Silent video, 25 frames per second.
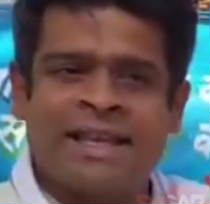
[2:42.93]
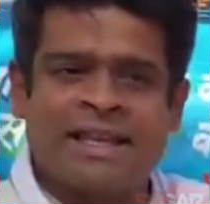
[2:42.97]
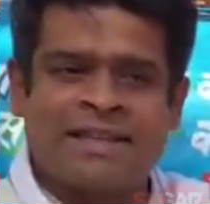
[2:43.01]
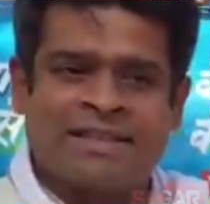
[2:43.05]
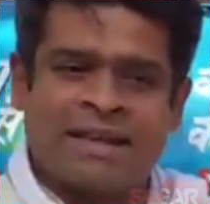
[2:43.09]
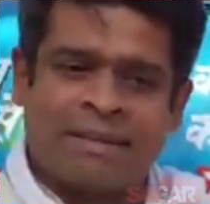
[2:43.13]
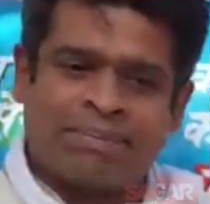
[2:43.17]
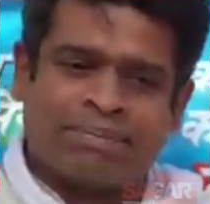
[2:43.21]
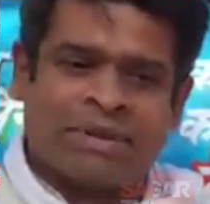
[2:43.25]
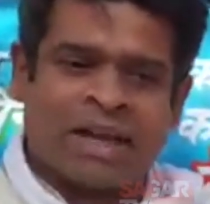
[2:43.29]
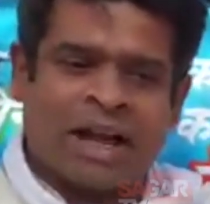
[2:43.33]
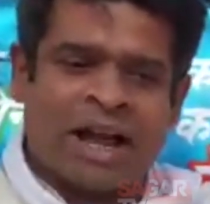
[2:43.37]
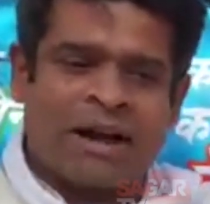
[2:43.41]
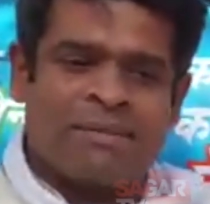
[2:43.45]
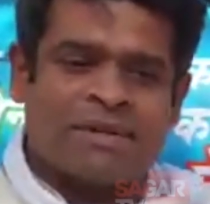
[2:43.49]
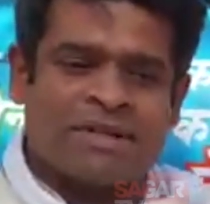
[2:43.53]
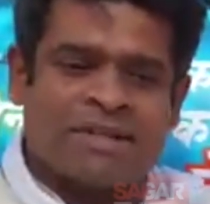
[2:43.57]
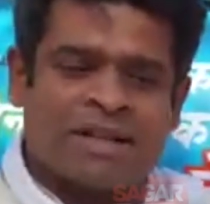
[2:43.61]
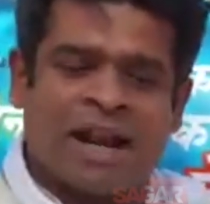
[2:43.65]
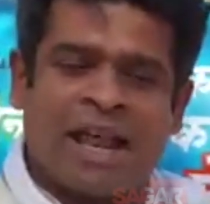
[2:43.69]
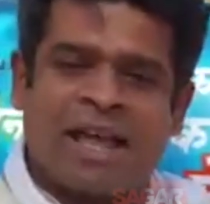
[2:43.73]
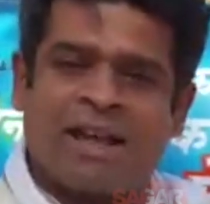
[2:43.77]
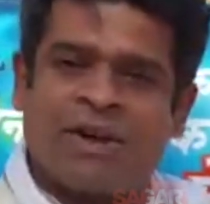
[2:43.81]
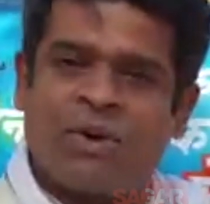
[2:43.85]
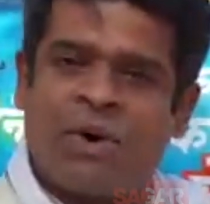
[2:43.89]
जब तक हम इस
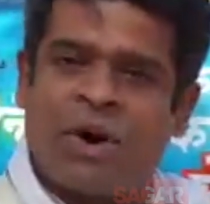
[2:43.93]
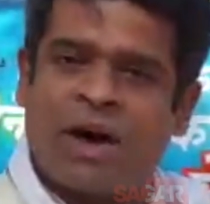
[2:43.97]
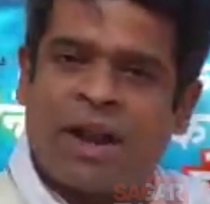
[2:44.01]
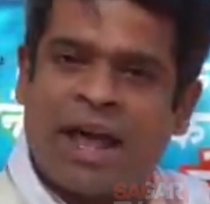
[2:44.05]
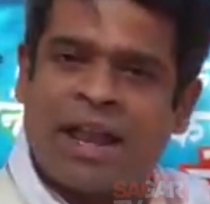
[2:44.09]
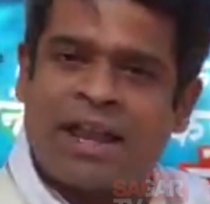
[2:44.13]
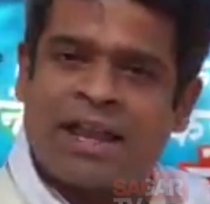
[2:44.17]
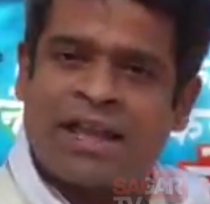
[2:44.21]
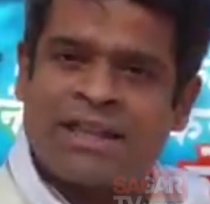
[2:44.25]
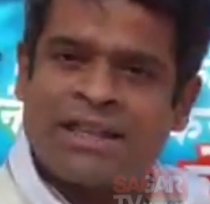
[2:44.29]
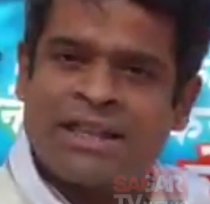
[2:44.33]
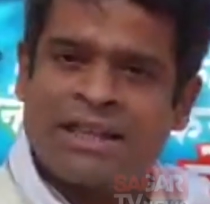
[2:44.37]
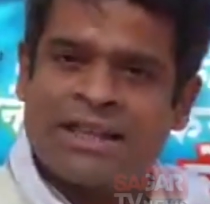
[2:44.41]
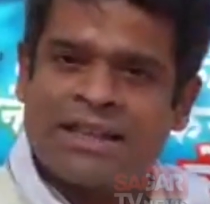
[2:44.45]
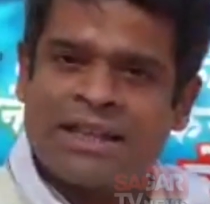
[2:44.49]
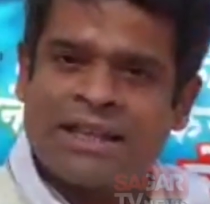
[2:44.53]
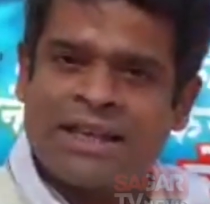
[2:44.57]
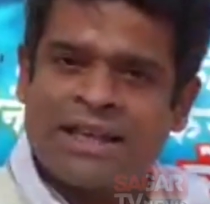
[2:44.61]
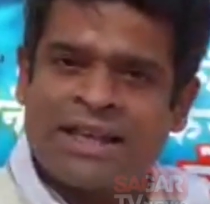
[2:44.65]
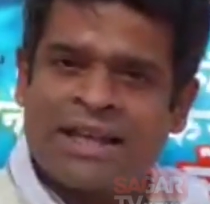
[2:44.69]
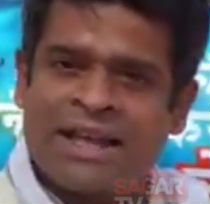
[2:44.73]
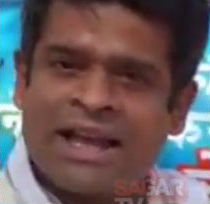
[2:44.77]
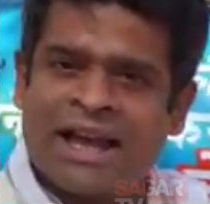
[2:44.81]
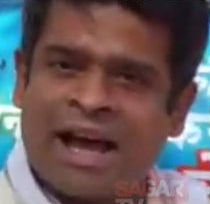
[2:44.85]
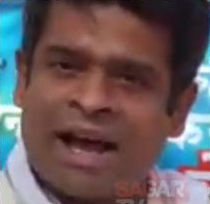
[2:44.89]
लड़ाई को हरा नहीं देते
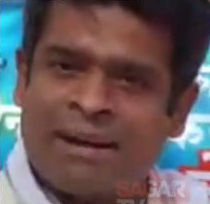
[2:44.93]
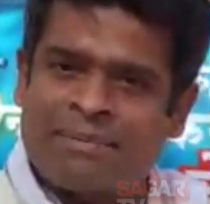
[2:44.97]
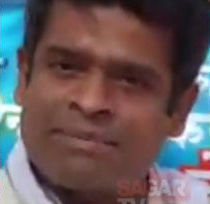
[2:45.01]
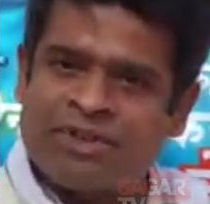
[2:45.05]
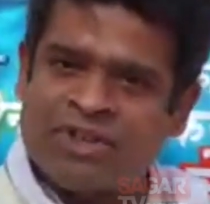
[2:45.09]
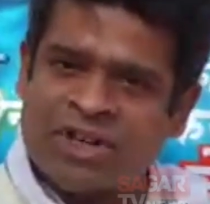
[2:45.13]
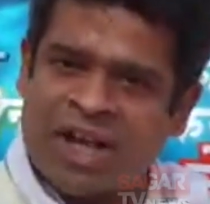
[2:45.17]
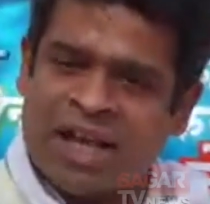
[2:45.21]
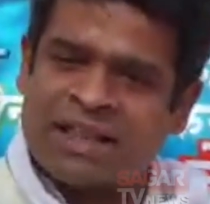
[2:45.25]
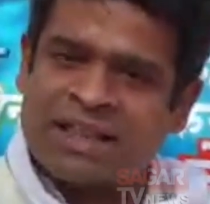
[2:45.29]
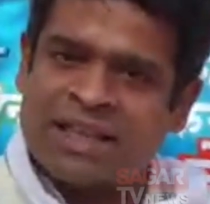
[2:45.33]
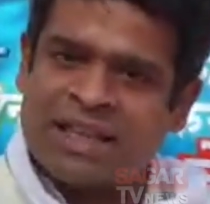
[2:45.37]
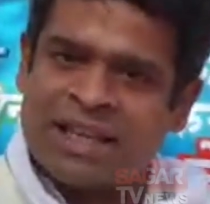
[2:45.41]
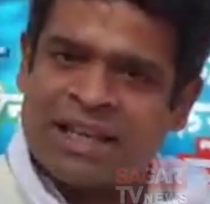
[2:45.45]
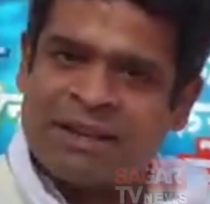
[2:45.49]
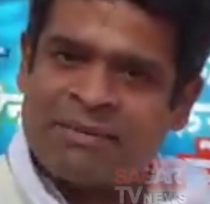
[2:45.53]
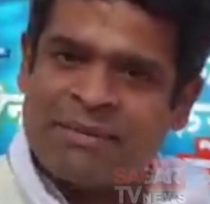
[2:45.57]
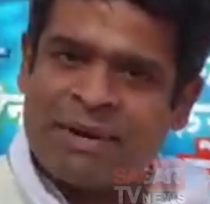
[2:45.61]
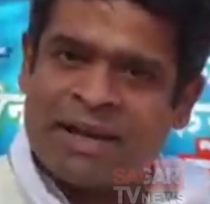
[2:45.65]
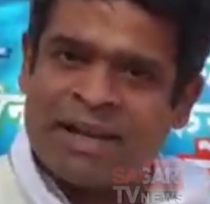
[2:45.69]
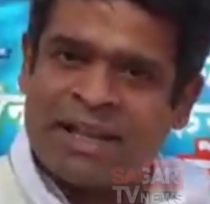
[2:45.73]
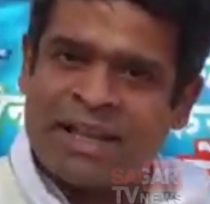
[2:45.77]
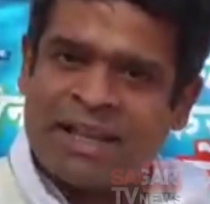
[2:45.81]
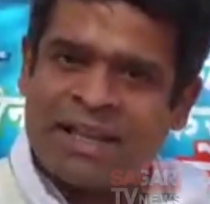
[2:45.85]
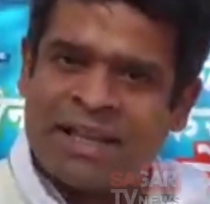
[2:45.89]
हम शांत नहीं
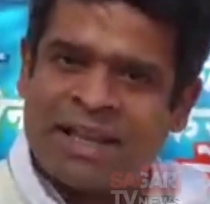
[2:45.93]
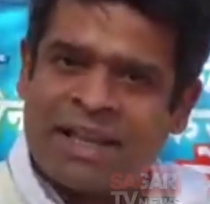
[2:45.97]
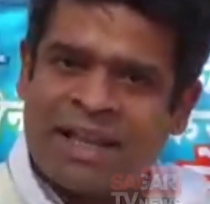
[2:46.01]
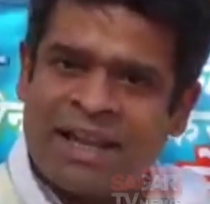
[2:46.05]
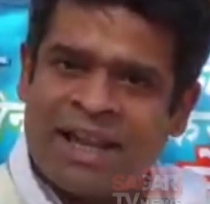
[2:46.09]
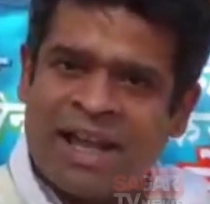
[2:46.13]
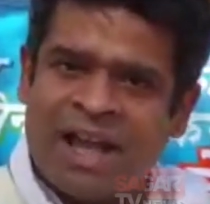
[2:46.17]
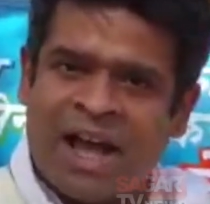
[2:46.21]
बैठेंगे